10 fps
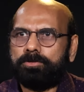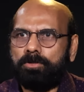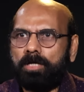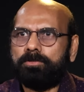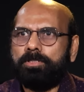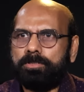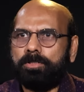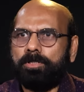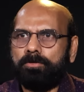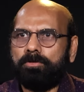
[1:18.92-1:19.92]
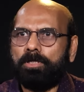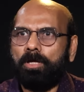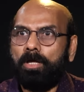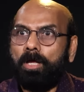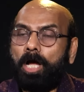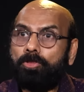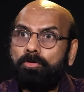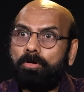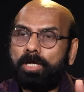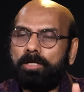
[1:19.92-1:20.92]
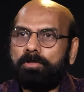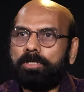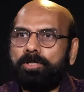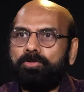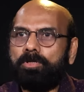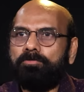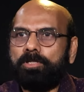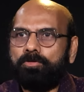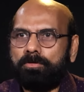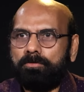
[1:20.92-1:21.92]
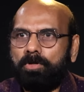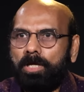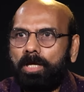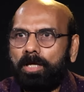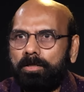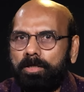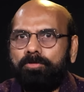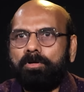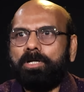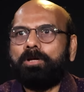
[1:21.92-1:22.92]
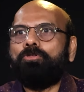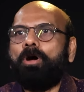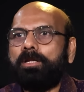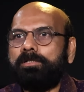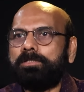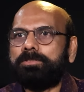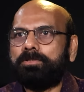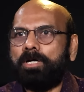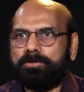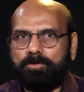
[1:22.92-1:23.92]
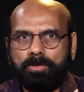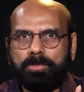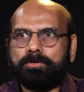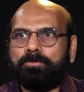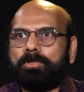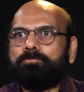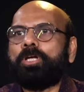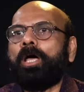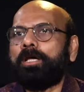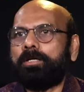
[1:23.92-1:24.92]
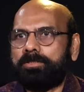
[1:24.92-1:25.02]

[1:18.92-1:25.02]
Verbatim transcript: స్టాక్స్ లిస్టెడ్ ఉన్నాయి అందులోకి వెళ్ళి వాళ్ళకి ఎందుకు ఇవే దొరుకుతున్నాయి ఎందుకంటే క్వాలిటీ స్టాక్స్ దొరికించుకోవడం చాలా